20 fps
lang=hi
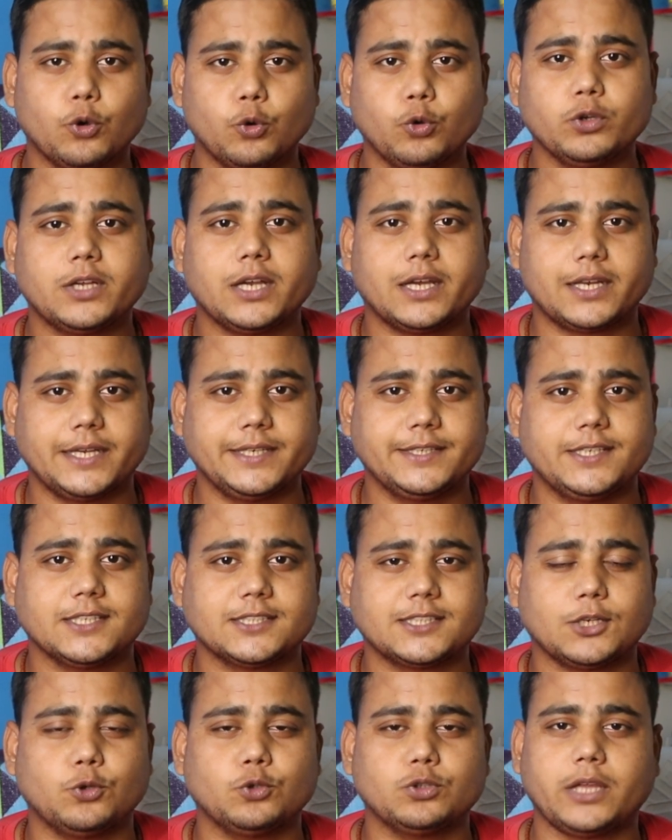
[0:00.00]
उनका
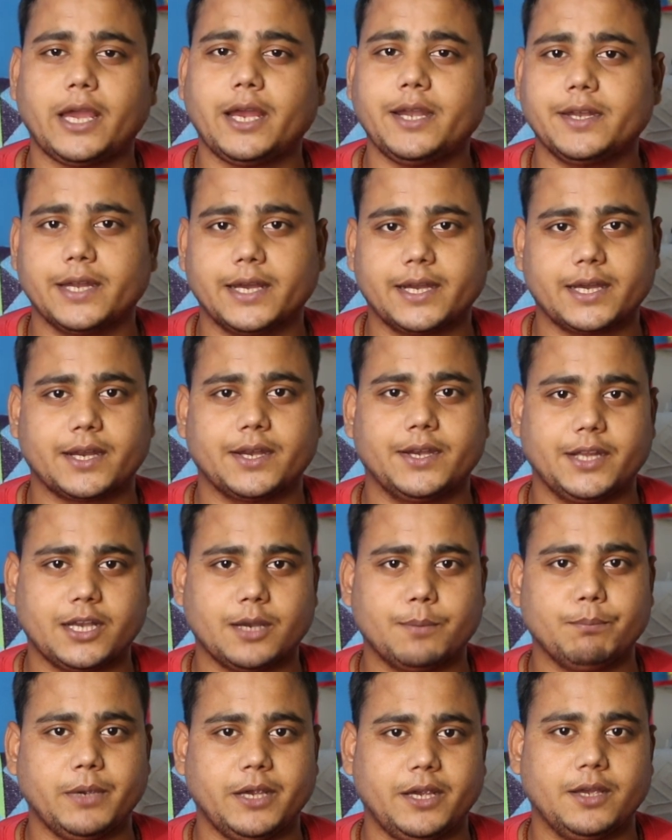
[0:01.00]
रजिस्ट्रेशन होता है नगर
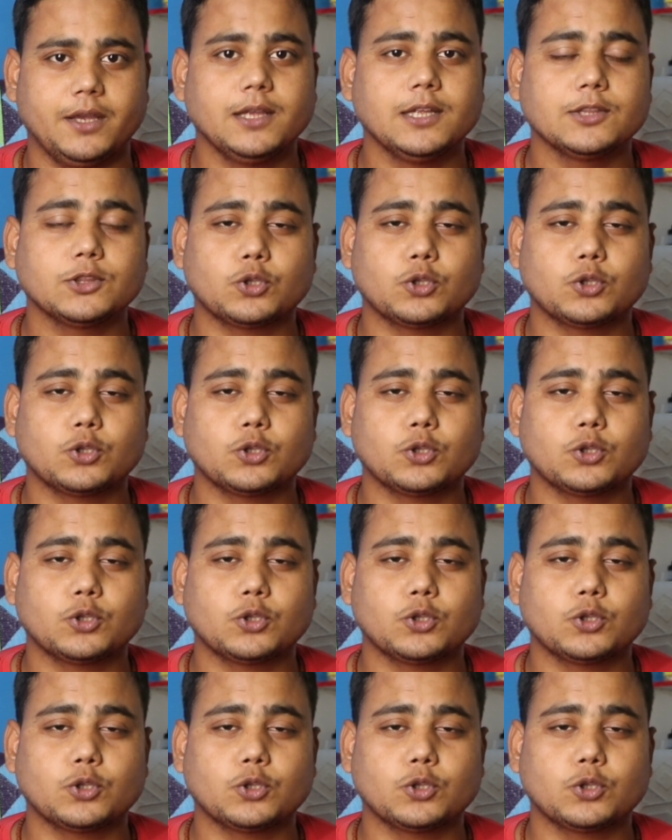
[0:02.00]
निगम में